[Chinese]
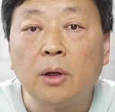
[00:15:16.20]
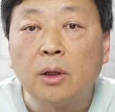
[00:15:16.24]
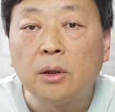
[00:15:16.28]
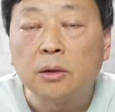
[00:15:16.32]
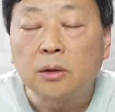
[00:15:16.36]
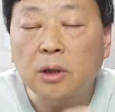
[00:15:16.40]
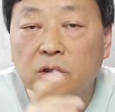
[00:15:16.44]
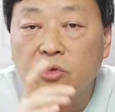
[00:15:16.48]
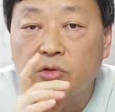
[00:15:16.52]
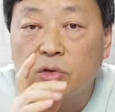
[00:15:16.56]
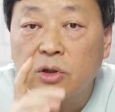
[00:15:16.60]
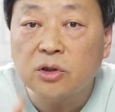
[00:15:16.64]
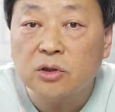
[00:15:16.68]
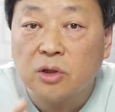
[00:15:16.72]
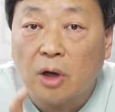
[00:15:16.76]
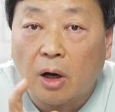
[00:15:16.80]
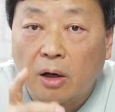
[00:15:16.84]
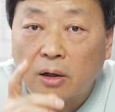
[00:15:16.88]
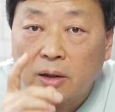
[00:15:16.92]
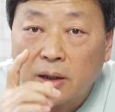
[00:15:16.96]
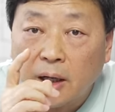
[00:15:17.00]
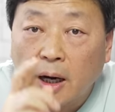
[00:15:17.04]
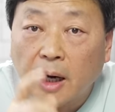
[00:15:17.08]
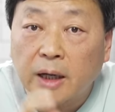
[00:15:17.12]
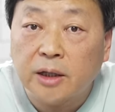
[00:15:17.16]
他最
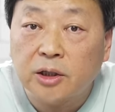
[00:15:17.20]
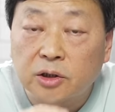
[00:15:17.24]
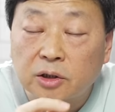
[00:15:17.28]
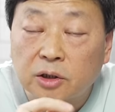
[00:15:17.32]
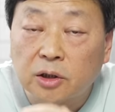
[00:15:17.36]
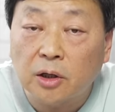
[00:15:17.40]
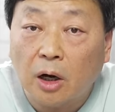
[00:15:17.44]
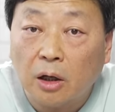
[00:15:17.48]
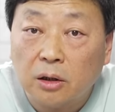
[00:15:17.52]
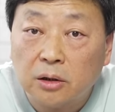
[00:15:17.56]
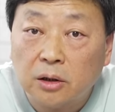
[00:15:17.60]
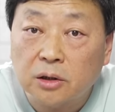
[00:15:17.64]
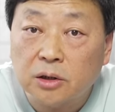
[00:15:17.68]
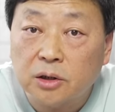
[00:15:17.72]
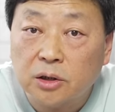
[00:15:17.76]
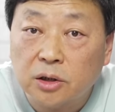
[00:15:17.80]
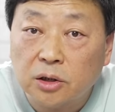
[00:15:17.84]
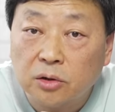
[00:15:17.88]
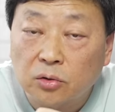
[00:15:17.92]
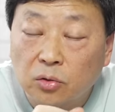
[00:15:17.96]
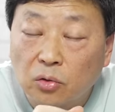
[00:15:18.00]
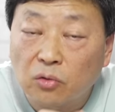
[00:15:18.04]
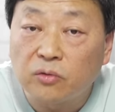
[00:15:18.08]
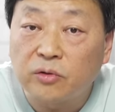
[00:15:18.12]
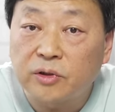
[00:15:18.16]
早开始搞的这个
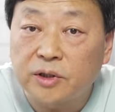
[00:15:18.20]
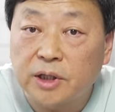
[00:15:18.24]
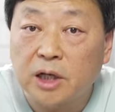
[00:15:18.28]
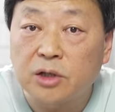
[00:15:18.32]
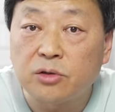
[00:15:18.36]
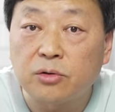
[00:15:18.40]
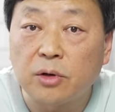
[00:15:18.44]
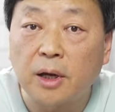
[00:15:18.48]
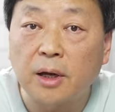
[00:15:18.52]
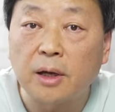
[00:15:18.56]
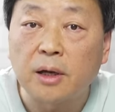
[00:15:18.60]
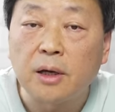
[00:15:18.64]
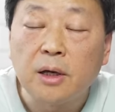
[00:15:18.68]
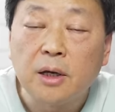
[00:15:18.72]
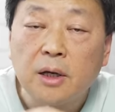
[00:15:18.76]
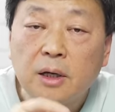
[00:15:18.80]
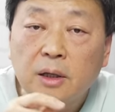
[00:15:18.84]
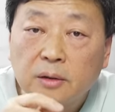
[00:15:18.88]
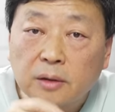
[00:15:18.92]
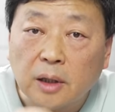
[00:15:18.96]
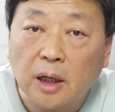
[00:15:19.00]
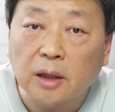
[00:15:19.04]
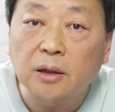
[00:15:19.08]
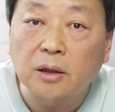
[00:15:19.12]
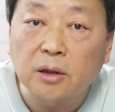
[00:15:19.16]
农夫山泉，
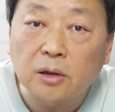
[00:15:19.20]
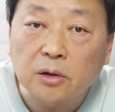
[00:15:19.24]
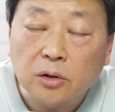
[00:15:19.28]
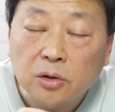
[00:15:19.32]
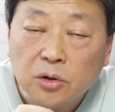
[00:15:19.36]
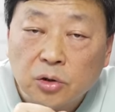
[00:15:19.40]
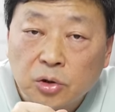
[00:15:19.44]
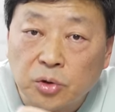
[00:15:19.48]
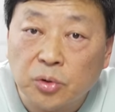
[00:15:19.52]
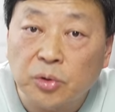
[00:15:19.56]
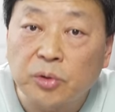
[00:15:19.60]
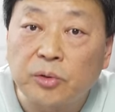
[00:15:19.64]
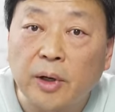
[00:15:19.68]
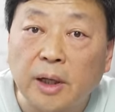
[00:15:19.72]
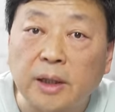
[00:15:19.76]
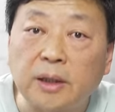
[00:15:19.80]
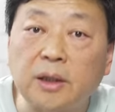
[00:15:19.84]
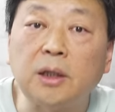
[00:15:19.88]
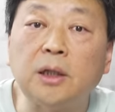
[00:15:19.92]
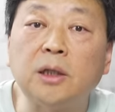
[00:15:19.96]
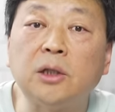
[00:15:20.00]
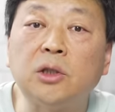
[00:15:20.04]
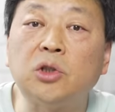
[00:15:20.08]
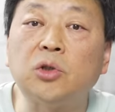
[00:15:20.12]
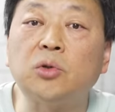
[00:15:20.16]
它的水源
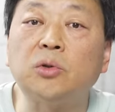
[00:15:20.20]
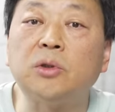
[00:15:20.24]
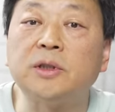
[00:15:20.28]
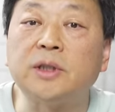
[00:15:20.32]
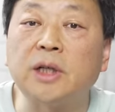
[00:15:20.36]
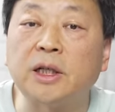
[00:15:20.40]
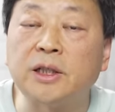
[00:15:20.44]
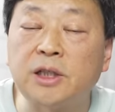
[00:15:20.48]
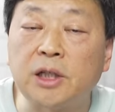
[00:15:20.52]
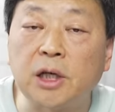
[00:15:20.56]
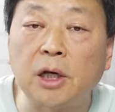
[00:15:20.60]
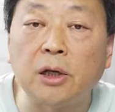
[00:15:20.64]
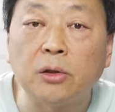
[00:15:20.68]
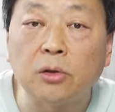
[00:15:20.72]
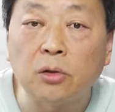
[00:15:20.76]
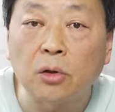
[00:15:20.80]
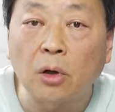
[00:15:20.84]
地就是在千